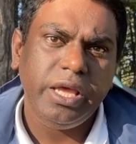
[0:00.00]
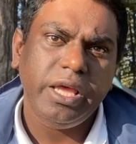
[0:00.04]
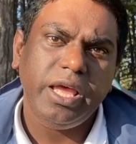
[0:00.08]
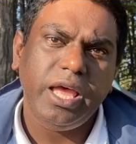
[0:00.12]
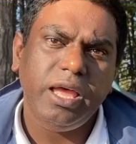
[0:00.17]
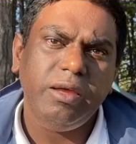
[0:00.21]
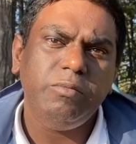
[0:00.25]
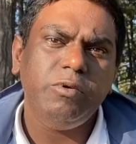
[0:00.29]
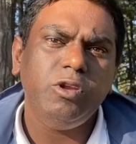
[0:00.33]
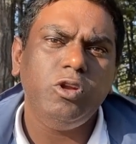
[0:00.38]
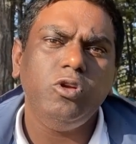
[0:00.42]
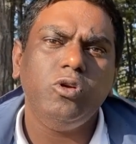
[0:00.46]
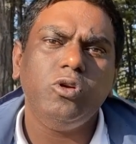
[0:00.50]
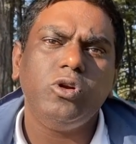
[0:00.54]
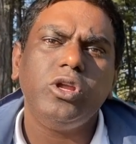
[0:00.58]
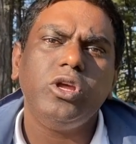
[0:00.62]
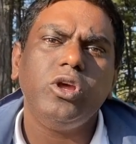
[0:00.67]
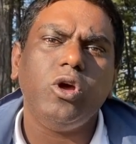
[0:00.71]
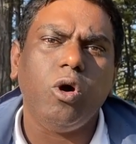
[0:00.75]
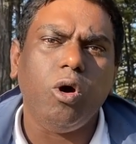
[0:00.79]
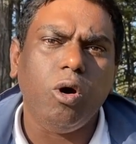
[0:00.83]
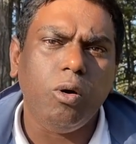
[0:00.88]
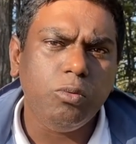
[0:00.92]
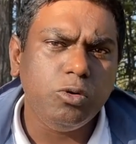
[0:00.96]
এই ভিডিওটি
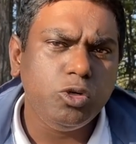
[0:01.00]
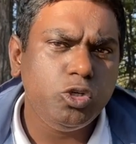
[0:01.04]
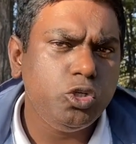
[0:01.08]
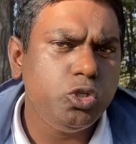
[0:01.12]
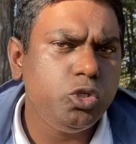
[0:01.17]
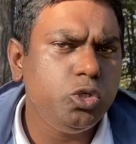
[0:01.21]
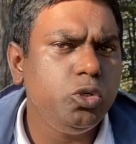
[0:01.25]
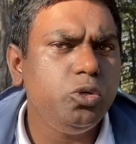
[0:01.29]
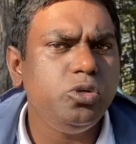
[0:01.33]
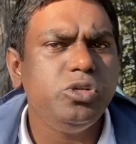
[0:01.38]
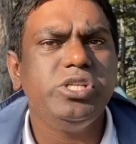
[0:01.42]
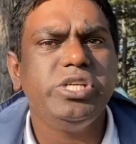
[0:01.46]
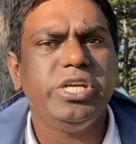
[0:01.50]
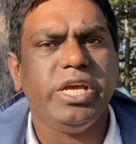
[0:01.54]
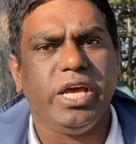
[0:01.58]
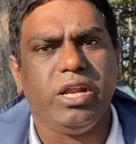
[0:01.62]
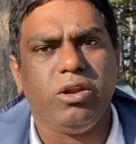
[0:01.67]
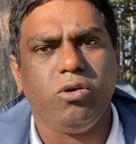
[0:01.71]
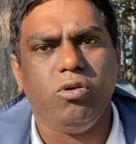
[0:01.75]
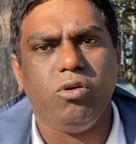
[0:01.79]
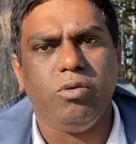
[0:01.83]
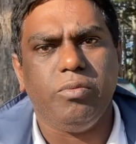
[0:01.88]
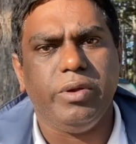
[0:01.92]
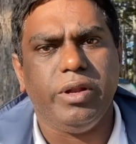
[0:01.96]
অবশ্যই শেয়ার
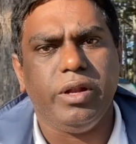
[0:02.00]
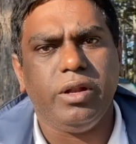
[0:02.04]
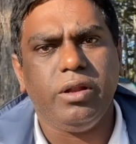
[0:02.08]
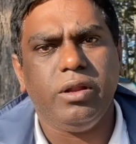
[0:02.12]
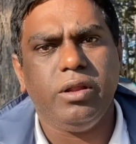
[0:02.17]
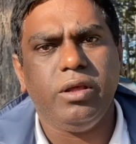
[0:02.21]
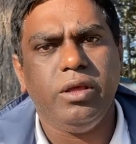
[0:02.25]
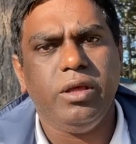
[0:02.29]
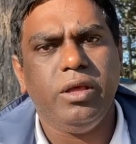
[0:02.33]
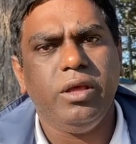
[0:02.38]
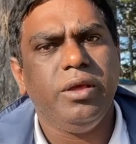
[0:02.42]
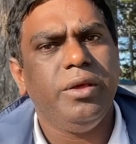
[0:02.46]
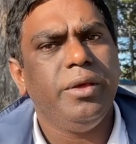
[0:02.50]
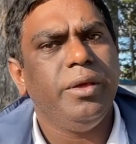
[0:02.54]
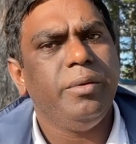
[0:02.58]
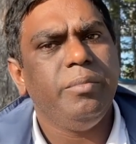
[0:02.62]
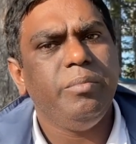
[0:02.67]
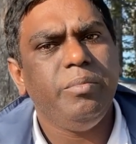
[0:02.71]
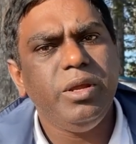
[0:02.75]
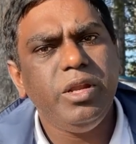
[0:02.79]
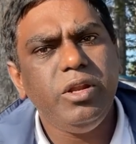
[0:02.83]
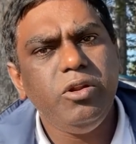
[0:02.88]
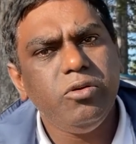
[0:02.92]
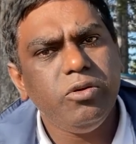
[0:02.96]
করবেন
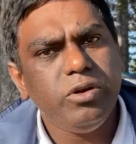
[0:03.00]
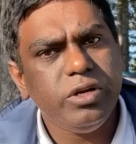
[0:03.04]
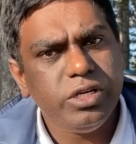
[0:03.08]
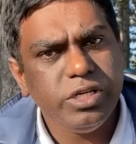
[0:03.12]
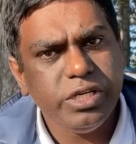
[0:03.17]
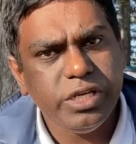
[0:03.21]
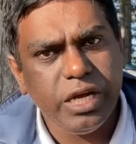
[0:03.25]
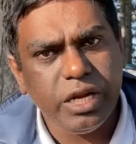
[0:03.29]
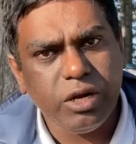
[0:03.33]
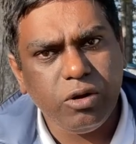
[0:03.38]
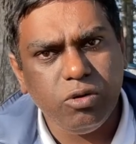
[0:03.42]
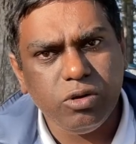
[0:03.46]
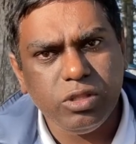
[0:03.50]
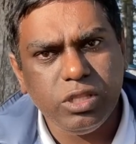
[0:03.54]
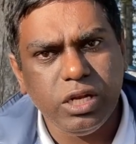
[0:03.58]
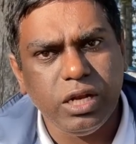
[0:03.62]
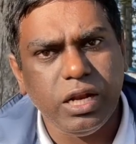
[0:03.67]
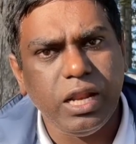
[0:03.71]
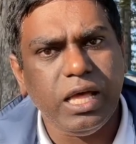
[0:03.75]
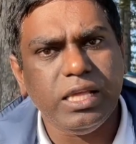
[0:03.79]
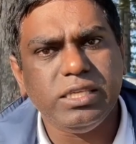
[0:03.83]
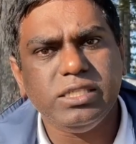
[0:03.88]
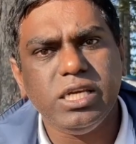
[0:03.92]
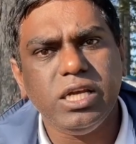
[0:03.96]
ভিডিওটি শেয়ার করতে
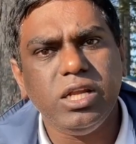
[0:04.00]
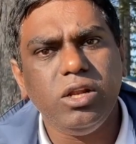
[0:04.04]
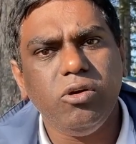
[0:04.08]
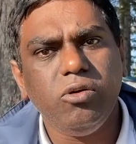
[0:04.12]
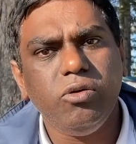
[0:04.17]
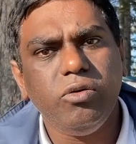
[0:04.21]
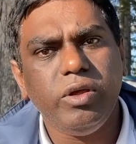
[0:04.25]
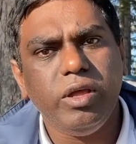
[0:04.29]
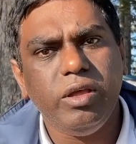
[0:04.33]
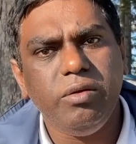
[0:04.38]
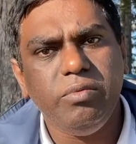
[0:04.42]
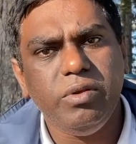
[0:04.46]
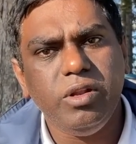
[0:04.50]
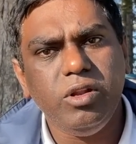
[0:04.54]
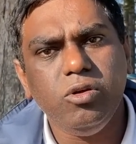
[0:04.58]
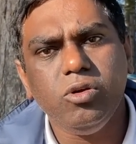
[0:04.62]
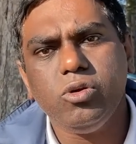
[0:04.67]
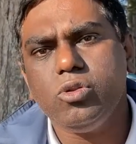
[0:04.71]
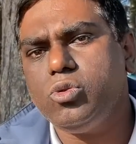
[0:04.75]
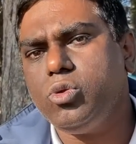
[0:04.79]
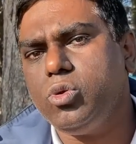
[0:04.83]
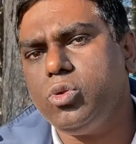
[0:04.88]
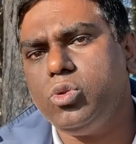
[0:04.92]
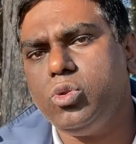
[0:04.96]
না চাইলেও এই
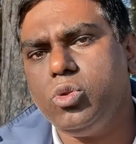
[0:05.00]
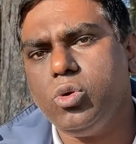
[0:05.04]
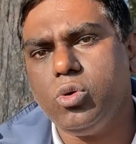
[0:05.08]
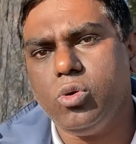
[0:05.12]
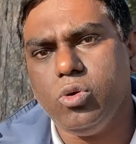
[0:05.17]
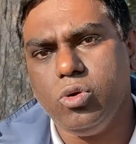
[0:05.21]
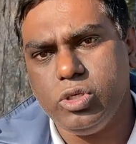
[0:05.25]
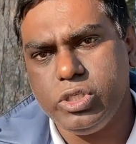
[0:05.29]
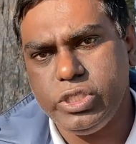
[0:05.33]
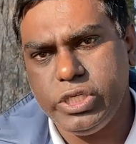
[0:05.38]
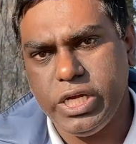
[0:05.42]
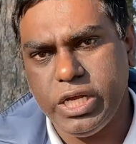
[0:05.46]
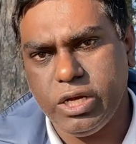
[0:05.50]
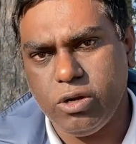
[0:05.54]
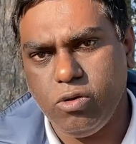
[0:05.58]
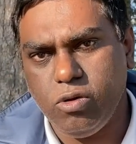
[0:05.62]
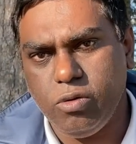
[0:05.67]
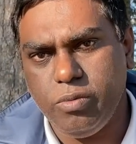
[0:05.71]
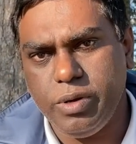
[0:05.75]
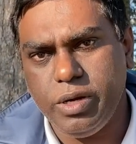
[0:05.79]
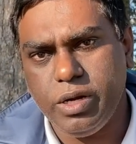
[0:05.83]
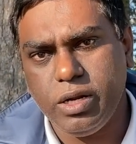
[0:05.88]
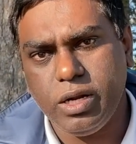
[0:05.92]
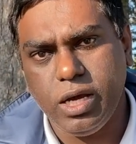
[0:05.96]
ভিডিওর তথ্যগুলো শেয়ার
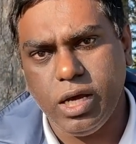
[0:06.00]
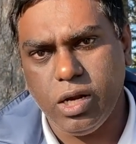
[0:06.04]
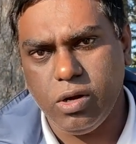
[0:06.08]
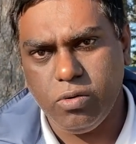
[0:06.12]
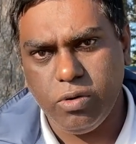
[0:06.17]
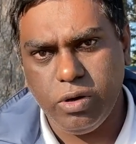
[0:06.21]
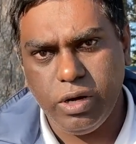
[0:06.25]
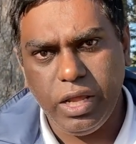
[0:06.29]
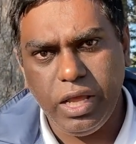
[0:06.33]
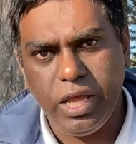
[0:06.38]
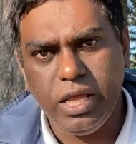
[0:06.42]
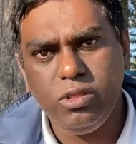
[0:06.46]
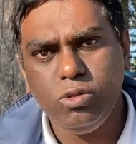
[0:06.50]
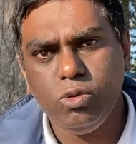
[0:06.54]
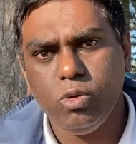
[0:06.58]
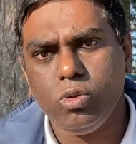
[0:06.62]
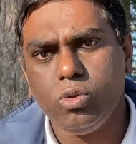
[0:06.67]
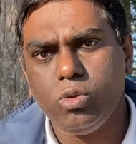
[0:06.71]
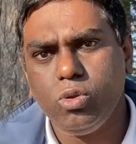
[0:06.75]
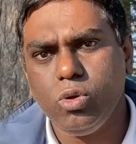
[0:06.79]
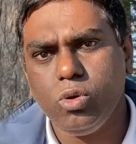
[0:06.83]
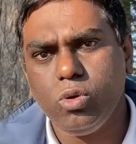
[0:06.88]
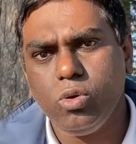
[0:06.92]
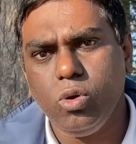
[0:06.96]
করবেন কারণ এই
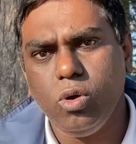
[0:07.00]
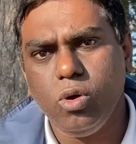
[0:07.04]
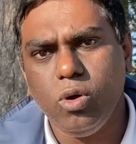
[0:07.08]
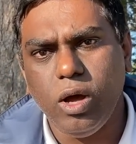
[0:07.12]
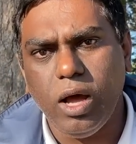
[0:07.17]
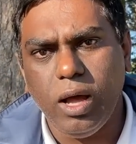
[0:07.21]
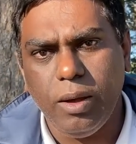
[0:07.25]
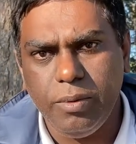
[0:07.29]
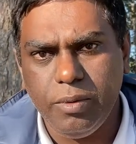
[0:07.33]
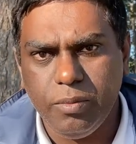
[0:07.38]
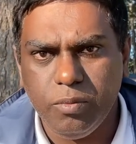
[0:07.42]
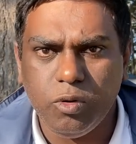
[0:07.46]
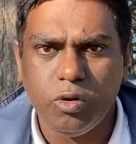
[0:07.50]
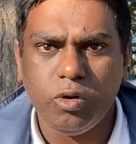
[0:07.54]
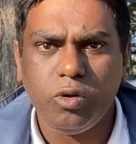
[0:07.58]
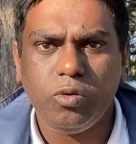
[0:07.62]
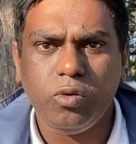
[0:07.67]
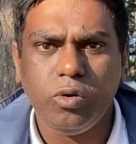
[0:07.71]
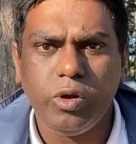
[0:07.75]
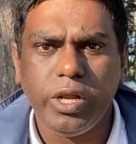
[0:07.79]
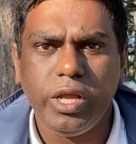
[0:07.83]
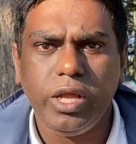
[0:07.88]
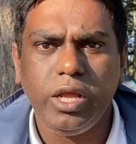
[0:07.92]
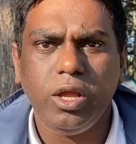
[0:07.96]
তথ্যগুলো আমি মনে
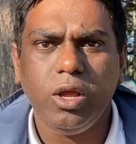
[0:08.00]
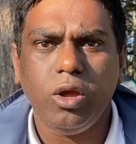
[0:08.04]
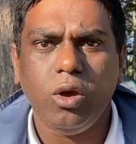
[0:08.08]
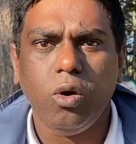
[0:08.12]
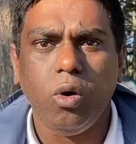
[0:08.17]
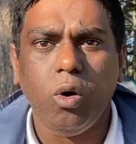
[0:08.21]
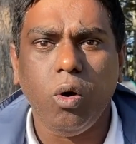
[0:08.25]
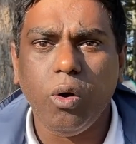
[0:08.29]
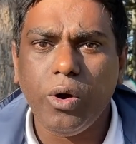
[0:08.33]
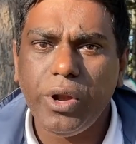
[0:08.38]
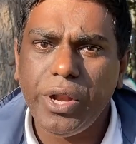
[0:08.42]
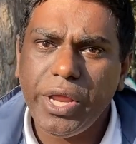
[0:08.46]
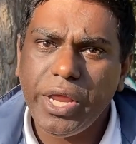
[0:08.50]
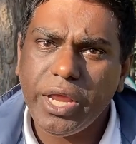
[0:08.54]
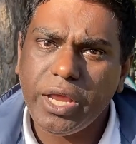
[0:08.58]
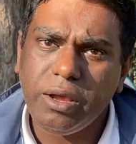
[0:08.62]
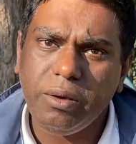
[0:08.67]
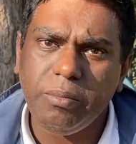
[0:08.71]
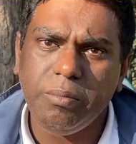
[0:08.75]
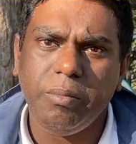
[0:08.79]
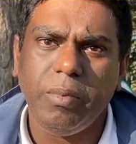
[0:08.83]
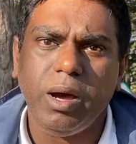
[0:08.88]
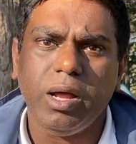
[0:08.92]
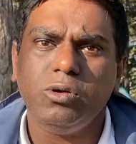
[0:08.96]
করি অনেক
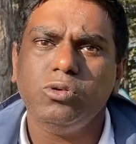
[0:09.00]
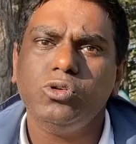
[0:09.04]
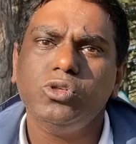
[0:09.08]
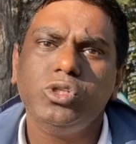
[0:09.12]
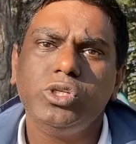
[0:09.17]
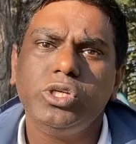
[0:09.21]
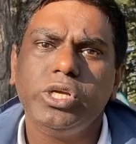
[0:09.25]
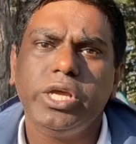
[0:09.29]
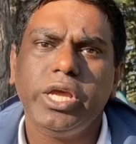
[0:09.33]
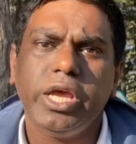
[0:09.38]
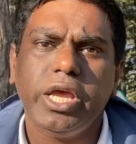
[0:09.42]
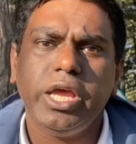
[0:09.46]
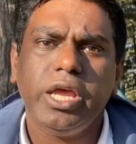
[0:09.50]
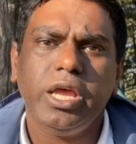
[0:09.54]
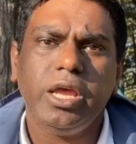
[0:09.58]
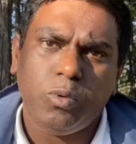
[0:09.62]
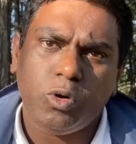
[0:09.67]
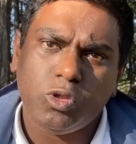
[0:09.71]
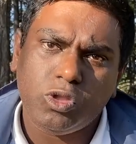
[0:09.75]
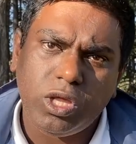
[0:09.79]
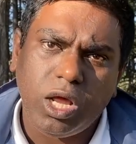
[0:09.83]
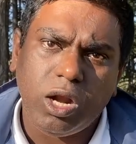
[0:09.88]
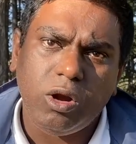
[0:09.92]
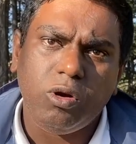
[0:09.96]
মানুষকে
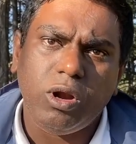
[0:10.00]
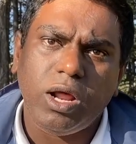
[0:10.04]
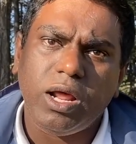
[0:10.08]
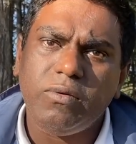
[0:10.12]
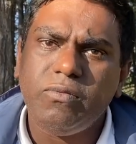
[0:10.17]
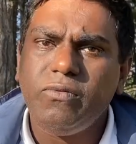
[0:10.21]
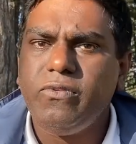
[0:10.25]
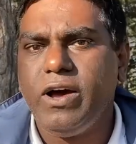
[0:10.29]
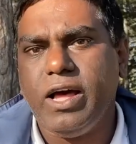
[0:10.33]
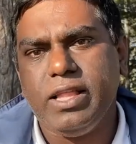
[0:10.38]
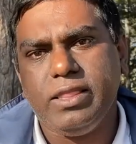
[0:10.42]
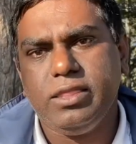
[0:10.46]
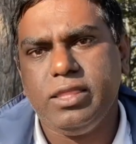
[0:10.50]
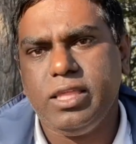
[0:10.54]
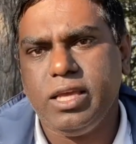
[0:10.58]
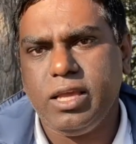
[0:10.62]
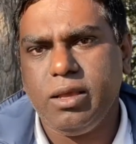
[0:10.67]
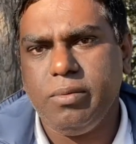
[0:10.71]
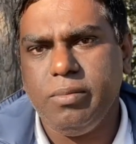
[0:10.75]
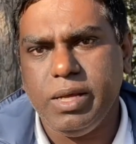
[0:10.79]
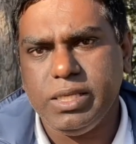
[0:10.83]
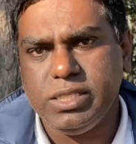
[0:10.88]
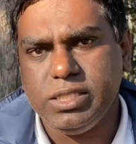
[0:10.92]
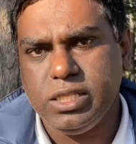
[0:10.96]
প্রতারণার ফাঁদ
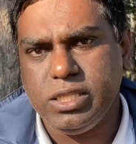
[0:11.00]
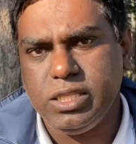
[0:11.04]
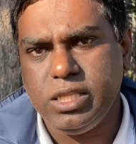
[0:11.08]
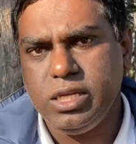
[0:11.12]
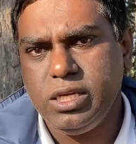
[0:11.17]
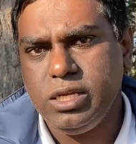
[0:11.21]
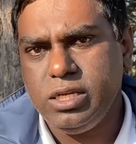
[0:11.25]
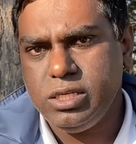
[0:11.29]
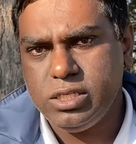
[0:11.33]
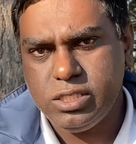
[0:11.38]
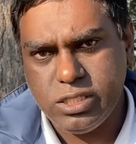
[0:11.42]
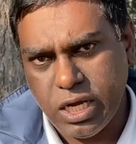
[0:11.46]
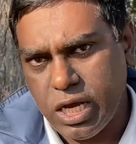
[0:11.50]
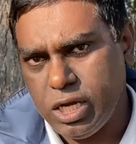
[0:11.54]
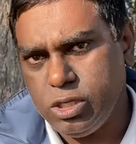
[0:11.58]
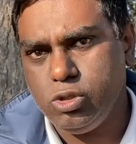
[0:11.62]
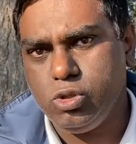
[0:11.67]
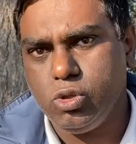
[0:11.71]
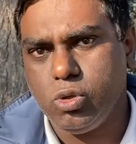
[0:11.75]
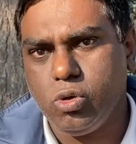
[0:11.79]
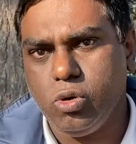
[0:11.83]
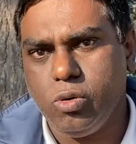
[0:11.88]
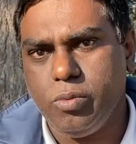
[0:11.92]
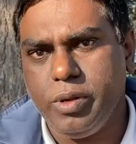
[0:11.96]
থেকে বাঁচাতে
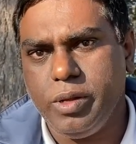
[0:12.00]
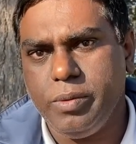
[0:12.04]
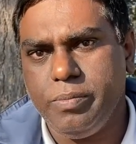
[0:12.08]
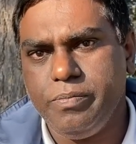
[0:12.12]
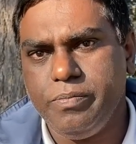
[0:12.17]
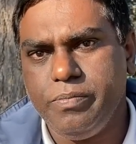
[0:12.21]
সাহায্য করবে